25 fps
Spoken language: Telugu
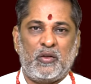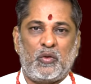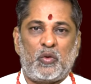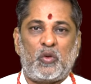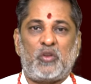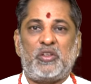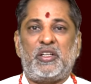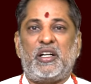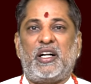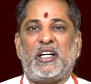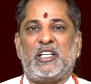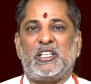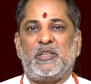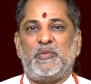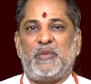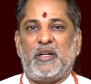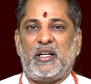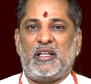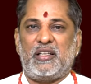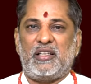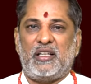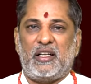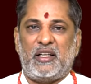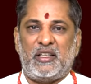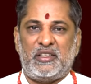
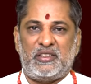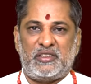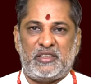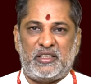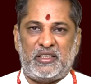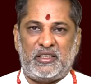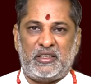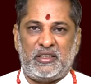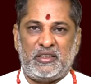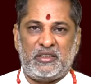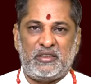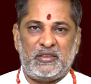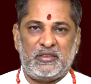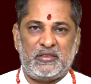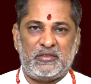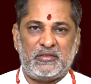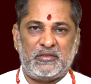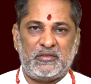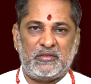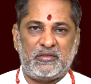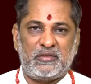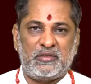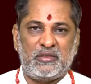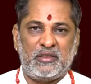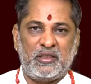రుద్రాక్షమాలు ధరించండి
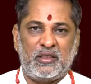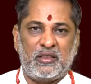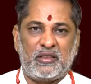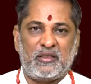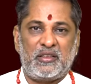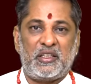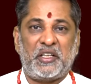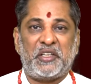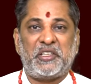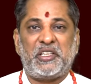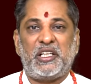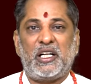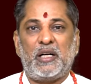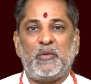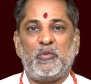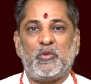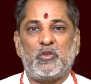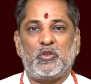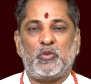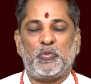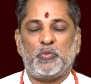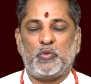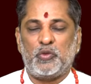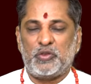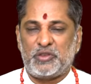
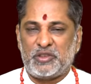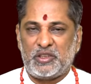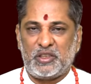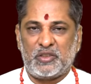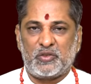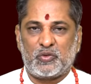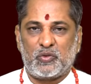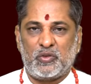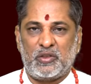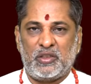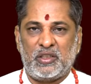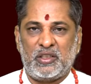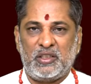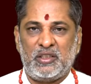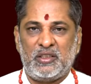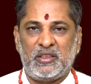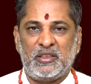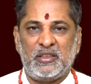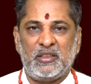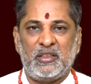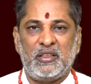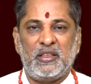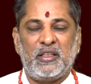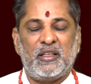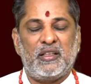దక్షిణామూర్తి పూజ చేసుకోండి
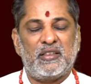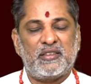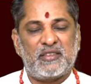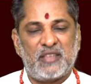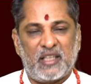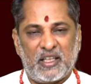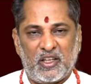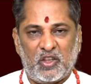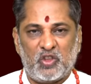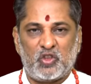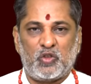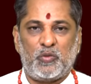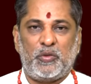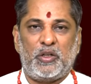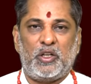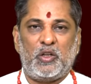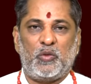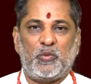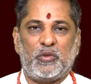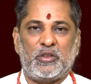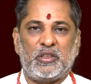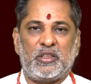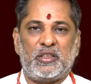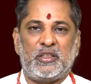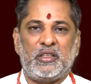సకల
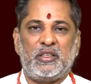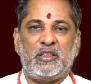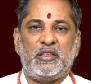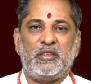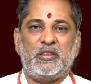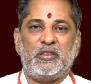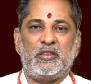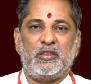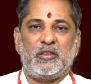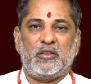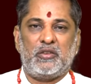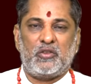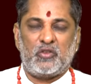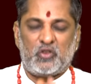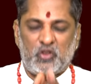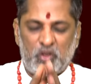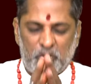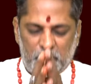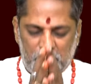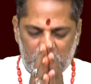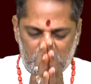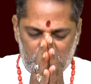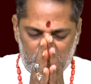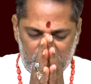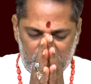శుభాలు పొందండి శుభం